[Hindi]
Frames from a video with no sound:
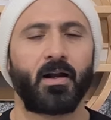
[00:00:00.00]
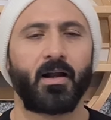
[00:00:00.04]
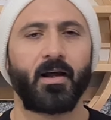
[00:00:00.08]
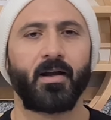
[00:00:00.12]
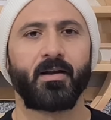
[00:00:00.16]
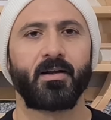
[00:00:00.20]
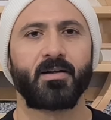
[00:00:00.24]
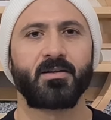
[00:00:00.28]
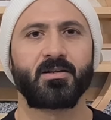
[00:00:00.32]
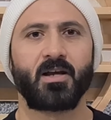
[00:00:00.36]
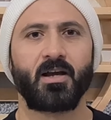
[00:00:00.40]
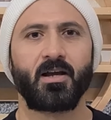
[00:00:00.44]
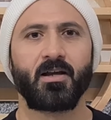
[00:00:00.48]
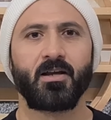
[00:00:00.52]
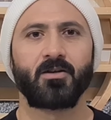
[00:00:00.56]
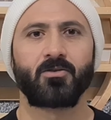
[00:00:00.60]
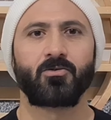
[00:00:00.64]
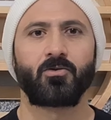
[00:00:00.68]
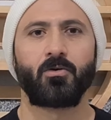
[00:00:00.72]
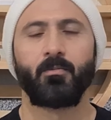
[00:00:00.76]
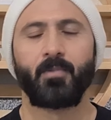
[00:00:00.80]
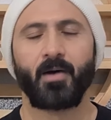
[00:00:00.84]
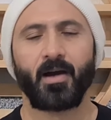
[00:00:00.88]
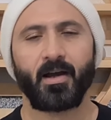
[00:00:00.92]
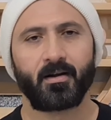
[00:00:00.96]
खिलाना चाहिए
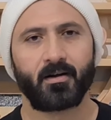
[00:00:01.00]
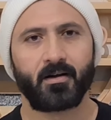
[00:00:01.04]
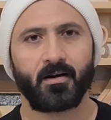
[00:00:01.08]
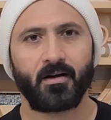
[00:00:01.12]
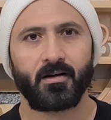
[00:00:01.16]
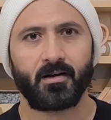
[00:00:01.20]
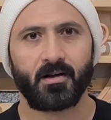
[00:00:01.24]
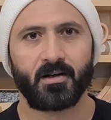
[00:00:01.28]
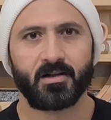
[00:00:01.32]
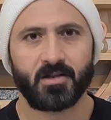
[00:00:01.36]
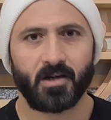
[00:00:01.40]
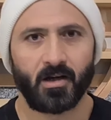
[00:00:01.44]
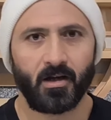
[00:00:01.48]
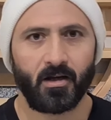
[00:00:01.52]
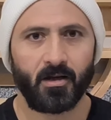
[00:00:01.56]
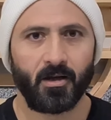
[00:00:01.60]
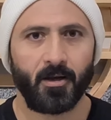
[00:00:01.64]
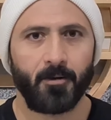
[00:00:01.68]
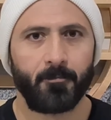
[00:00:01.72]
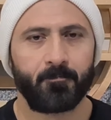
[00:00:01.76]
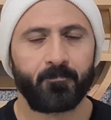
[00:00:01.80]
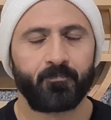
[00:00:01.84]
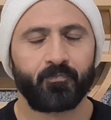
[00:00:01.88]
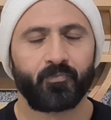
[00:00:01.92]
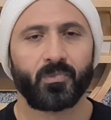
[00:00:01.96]
इसको बाहर करना चाहिए
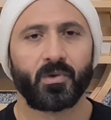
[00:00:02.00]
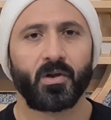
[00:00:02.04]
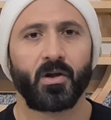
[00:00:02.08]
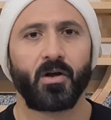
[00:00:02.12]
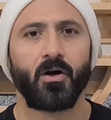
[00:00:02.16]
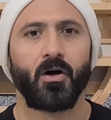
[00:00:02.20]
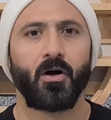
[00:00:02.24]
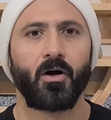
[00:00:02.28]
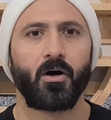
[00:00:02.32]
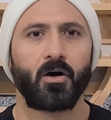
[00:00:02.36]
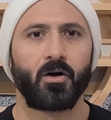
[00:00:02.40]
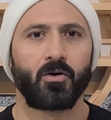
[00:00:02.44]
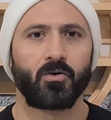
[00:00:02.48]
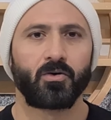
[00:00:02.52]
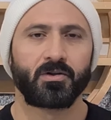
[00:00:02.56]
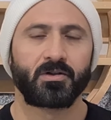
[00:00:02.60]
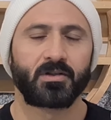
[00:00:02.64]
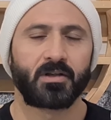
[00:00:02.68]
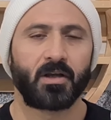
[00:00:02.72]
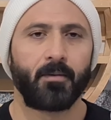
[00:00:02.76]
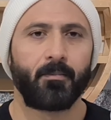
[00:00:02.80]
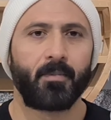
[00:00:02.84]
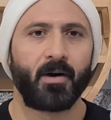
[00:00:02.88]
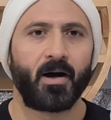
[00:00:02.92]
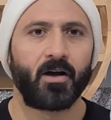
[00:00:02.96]
और
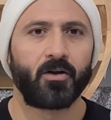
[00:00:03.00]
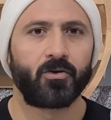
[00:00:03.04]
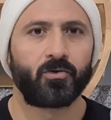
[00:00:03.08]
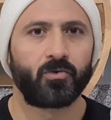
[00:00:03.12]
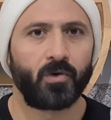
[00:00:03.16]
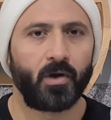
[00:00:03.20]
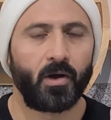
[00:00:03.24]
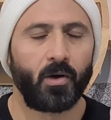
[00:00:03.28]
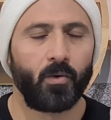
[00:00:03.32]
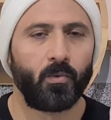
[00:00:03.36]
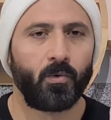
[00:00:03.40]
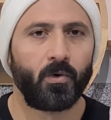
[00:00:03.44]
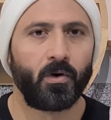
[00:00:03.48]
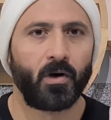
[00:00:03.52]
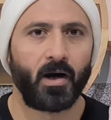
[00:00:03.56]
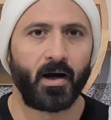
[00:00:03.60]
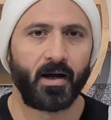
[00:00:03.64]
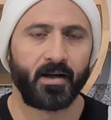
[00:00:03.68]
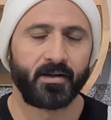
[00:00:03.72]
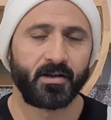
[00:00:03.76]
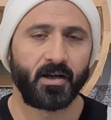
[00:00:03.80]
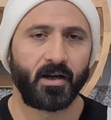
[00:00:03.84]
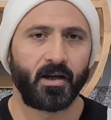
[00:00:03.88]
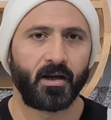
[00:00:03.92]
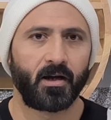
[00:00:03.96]
उसके बाद जो है वो
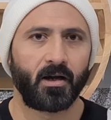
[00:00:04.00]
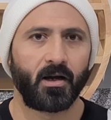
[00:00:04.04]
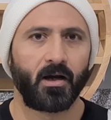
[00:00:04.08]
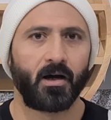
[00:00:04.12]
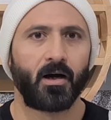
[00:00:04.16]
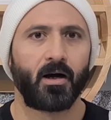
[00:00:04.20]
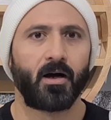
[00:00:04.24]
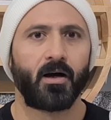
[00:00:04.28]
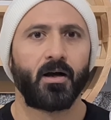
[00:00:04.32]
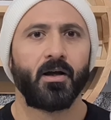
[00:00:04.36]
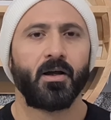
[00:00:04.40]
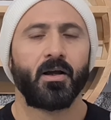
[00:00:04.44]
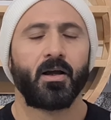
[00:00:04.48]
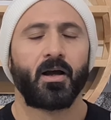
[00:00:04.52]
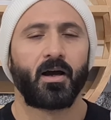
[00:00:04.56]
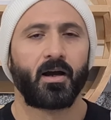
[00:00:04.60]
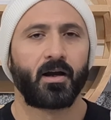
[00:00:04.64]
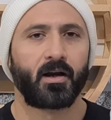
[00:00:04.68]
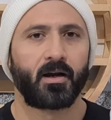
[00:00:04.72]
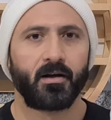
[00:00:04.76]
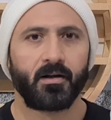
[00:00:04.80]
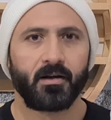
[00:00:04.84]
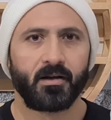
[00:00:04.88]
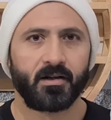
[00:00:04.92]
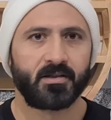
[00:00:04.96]
आ जाएगा
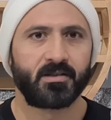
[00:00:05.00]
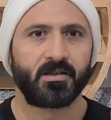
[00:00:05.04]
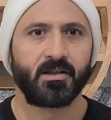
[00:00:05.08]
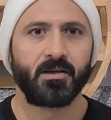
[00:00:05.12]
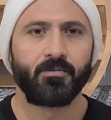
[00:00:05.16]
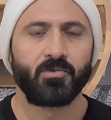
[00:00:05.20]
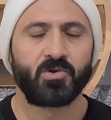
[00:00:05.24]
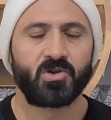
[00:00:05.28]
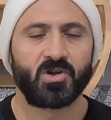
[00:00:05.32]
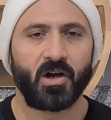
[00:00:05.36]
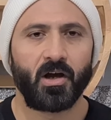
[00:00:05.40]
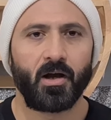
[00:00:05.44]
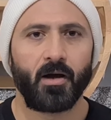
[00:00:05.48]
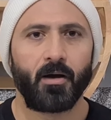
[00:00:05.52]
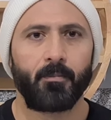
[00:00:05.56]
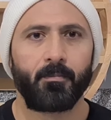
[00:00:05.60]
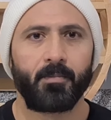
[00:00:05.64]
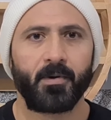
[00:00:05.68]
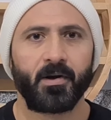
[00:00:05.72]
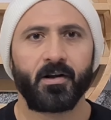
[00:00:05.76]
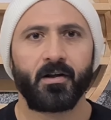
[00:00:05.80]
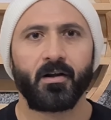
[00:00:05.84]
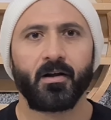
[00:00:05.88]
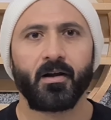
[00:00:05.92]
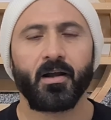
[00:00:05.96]
अगर नसीम शाह
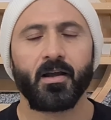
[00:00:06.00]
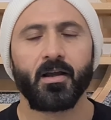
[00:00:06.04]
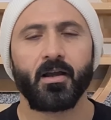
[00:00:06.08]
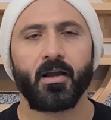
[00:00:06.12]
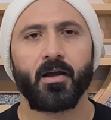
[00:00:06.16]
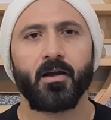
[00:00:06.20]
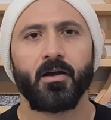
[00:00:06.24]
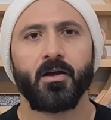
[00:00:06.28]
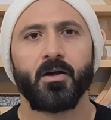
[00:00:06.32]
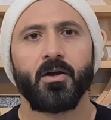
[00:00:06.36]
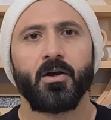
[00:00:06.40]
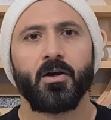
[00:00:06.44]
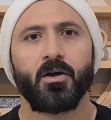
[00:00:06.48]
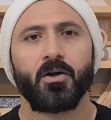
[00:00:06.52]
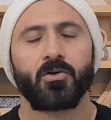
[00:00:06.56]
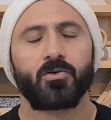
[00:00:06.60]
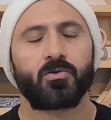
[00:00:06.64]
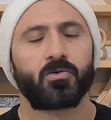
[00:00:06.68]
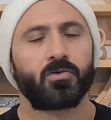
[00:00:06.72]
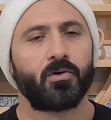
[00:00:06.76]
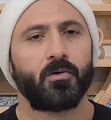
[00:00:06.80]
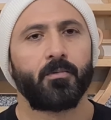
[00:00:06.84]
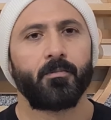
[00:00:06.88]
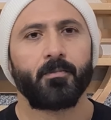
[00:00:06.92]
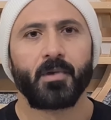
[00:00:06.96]
फिट नहीं है
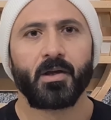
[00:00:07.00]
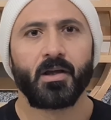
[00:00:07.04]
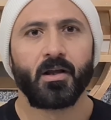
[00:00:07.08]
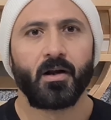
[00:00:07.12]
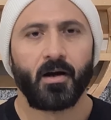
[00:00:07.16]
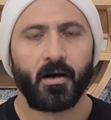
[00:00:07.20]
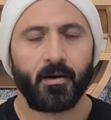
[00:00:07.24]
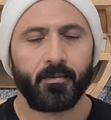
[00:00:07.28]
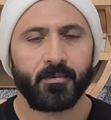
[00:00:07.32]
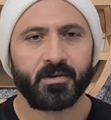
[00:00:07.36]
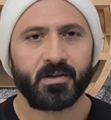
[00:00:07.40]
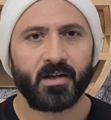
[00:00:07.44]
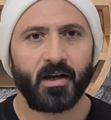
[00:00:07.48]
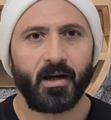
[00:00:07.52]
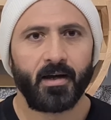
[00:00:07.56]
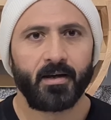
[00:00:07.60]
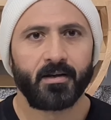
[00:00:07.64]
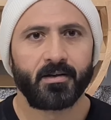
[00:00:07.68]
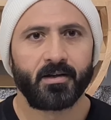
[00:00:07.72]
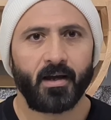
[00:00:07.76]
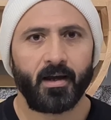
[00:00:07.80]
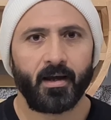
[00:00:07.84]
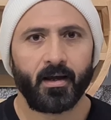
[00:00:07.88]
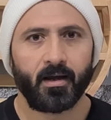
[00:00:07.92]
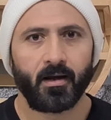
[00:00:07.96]
तो मीर हमज़ा आ
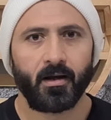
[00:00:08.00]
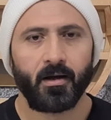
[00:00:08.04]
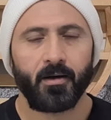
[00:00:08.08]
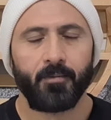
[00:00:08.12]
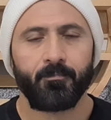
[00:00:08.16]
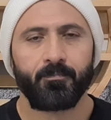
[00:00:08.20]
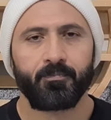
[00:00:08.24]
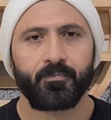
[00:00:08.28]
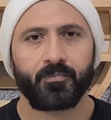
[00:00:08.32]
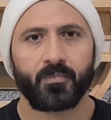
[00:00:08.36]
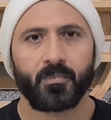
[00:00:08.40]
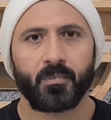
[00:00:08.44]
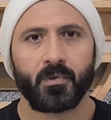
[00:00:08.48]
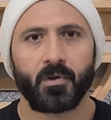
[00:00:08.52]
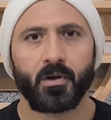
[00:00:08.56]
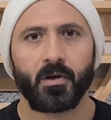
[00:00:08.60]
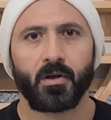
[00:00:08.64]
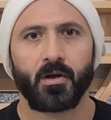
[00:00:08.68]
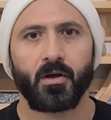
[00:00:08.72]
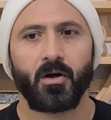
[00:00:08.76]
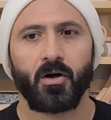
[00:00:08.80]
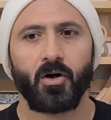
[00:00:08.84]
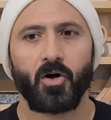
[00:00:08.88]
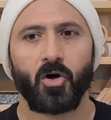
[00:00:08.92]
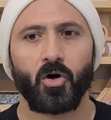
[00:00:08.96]
जाएगा
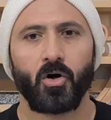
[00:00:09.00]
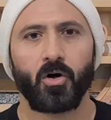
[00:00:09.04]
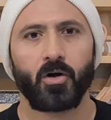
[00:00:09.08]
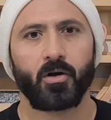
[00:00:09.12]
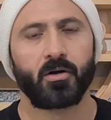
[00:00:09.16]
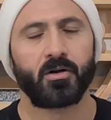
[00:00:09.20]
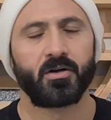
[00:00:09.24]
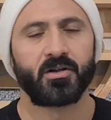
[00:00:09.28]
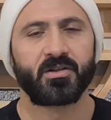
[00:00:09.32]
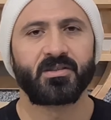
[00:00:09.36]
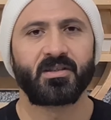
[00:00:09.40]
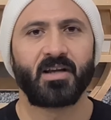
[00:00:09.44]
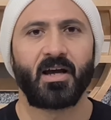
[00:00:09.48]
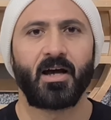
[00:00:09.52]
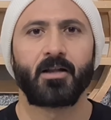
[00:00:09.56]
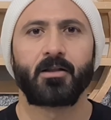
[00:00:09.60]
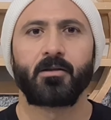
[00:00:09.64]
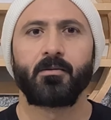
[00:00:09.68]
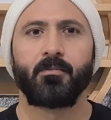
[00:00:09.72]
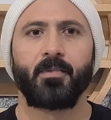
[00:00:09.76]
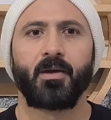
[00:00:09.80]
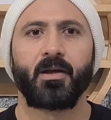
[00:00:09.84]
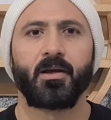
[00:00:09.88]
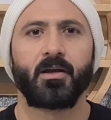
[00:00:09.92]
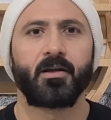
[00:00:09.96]
और
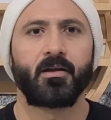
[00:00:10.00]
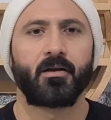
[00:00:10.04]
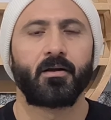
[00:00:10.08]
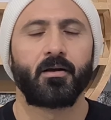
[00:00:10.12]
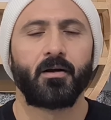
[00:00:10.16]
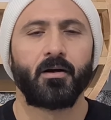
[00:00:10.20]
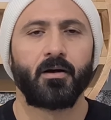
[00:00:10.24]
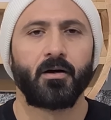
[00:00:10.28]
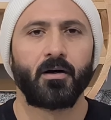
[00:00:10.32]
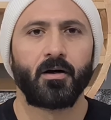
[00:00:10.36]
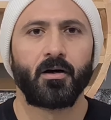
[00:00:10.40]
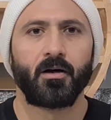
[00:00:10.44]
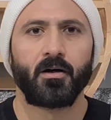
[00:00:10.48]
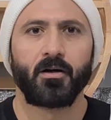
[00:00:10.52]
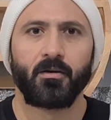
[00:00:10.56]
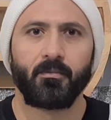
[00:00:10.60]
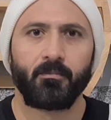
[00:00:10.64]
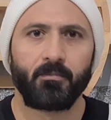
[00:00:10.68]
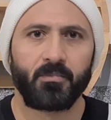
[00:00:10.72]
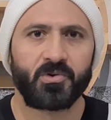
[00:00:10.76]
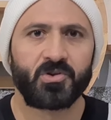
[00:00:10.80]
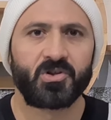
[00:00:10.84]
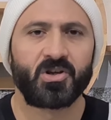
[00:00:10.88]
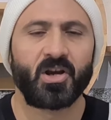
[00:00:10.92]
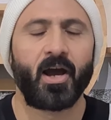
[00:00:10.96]
साथ में आ,
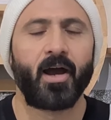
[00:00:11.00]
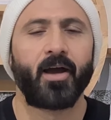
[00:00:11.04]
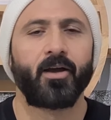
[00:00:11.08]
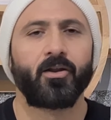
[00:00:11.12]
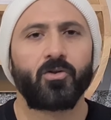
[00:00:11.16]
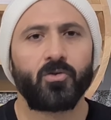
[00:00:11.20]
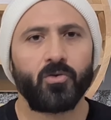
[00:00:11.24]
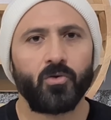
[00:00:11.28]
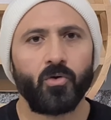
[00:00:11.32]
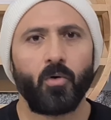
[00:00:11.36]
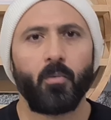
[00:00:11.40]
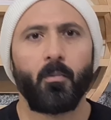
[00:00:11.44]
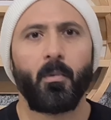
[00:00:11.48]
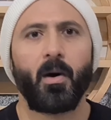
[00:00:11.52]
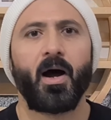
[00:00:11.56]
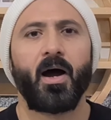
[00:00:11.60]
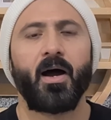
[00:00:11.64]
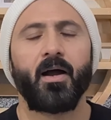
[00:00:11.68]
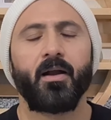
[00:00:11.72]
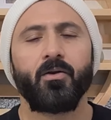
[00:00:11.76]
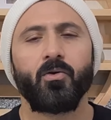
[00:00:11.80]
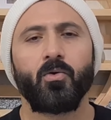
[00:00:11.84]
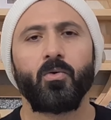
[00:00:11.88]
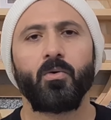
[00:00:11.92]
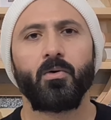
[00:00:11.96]
शायद
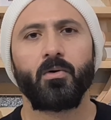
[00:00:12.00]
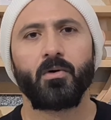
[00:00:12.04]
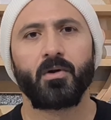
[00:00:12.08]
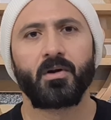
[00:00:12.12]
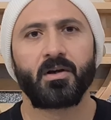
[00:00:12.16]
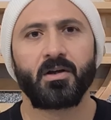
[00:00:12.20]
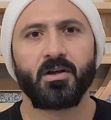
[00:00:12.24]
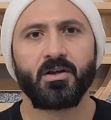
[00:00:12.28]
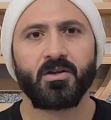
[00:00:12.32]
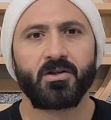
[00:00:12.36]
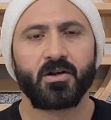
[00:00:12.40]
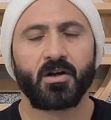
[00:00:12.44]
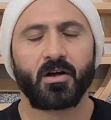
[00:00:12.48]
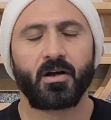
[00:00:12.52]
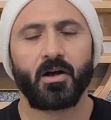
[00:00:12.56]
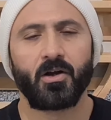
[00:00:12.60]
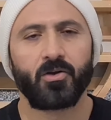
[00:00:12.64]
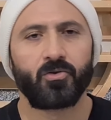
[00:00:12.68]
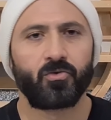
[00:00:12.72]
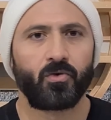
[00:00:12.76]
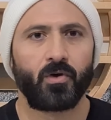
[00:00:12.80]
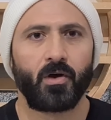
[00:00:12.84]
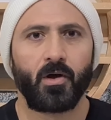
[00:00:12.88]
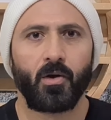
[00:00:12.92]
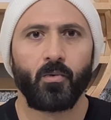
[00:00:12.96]
नुमान की जगह
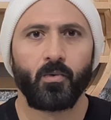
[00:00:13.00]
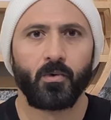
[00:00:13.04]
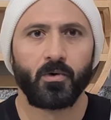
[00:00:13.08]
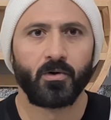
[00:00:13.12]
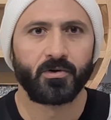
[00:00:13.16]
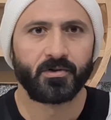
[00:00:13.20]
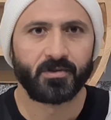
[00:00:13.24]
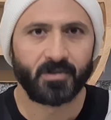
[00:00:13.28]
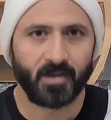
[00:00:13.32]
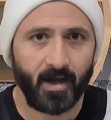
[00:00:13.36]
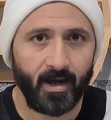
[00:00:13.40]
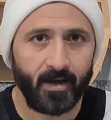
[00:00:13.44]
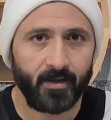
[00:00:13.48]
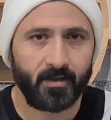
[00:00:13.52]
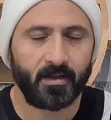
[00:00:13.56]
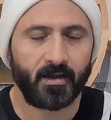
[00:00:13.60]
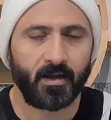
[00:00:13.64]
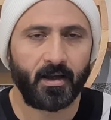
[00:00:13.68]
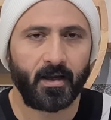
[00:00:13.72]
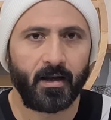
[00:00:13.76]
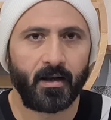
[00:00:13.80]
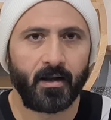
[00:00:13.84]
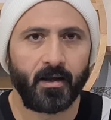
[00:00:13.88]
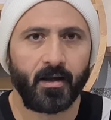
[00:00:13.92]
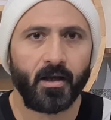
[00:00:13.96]
जो है वो जायद
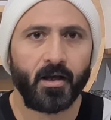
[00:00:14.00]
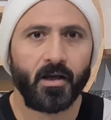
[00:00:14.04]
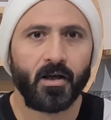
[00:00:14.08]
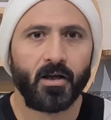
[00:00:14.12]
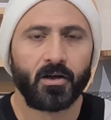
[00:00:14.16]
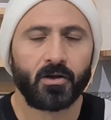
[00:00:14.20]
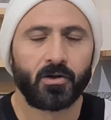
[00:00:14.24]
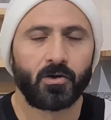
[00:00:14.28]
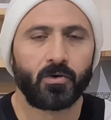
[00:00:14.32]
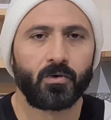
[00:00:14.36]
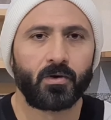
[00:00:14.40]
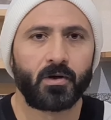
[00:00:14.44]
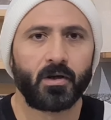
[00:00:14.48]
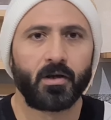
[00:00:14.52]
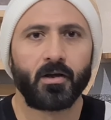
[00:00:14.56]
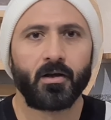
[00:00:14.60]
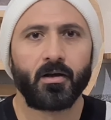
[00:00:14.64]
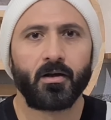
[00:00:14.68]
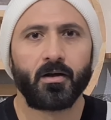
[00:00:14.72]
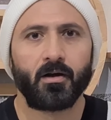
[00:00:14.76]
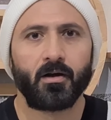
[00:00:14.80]
खेल है क्योंकि